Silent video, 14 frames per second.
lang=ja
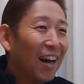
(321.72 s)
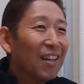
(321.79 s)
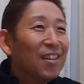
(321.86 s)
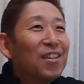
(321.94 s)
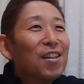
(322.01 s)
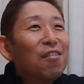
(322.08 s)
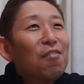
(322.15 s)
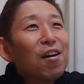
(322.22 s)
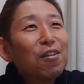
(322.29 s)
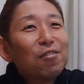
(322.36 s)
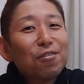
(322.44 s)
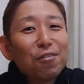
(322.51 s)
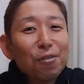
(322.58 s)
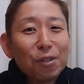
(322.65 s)
あんな
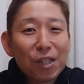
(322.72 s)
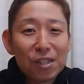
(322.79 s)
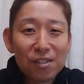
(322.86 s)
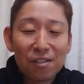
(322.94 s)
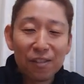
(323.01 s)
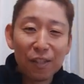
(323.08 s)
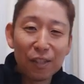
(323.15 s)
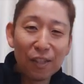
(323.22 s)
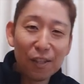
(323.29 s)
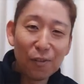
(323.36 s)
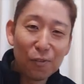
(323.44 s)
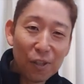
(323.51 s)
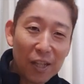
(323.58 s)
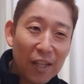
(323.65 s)
悪そうな姿勢で
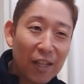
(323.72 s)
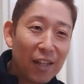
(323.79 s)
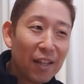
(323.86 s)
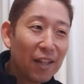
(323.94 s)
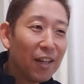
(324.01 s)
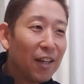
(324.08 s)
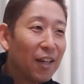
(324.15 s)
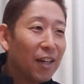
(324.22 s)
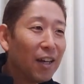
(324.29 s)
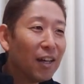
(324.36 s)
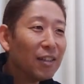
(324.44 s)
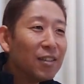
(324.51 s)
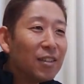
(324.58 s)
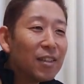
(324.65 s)
ですね
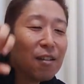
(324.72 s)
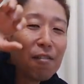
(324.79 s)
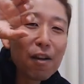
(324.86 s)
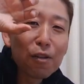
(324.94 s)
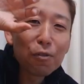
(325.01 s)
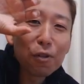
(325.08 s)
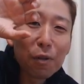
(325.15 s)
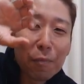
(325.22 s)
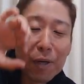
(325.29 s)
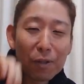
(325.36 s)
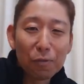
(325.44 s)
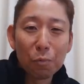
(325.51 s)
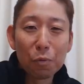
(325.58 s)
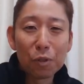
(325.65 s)
あんな悪そうな
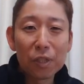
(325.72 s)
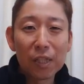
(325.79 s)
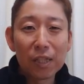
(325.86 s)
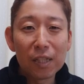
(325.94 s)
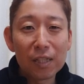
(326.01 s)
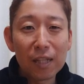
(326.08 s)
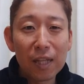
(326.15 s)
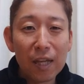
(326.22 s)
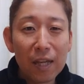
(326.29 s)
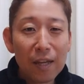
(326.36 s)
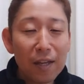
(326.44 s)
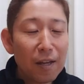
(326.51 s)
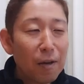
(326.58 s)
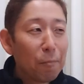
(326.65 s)
マイクの持ち方して
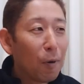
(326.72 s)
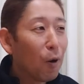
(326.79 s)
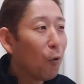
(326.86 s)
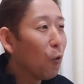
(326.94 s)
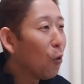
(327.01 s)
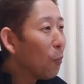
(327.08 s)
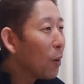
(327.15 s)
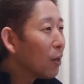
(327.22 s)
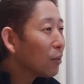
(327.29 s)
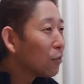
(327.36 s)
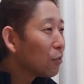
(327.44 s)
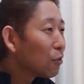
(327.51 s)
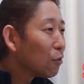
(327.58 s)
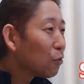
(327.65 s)

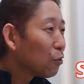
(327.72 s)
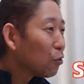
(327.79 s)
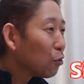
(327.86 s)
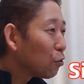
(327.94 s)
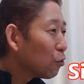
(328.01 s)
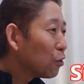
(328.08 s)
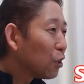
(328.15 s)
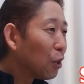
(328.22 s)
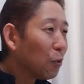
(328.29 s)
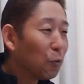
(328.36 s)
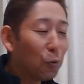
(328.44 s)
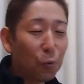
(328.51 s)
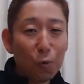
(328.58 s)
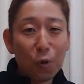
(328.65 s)
パフォーマンスするってい
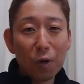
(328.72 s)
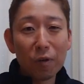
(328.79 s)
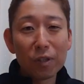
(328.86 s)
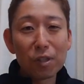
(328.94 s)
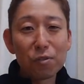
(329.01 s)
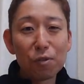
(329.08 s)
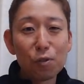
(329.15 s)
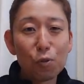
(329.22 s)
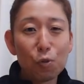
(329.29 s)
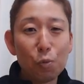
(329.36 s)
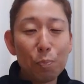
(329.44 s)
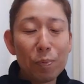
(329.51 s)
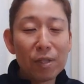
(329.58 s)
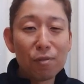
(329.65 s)
うところが私はちょっ
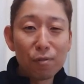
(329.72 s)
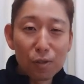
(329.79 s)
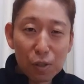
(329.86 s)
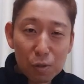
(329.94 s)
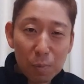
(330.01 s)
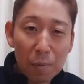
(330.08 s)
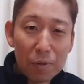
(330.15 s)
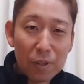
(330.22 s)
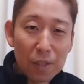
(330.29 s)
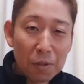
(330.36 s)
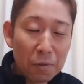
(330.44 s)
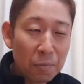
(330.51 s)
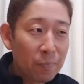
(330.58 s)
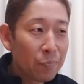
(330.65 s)
とびっくりしてしまいました
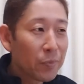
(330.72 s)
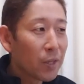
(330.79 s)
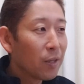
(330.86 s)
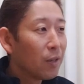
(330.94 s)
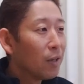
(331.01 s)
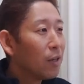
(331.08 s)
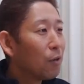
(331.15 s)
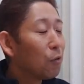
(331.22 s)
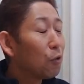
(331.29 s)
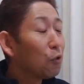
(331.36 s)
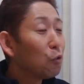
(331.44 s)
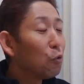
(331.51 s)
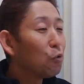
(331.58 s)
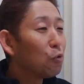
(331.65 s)
けどこれ
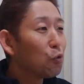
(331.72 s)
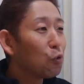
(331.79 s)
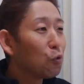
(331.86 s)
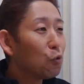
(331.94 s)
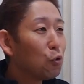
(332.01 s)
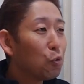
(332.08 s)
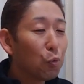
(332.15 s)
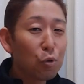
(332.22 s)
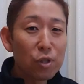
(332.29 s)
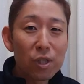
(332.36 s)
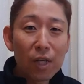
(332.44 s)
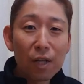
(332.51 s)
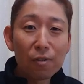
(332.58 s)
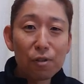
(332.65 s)
SixTONES というグループを
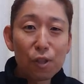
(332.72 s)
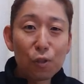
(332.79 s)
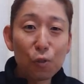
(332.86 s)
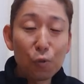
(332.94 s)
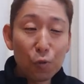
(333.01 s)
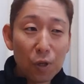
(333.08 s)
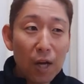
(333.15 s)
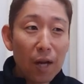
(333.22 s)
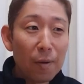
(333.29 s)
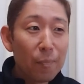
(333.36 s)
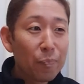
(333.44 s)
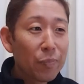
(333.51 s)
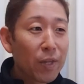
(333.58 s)
知らずにというか、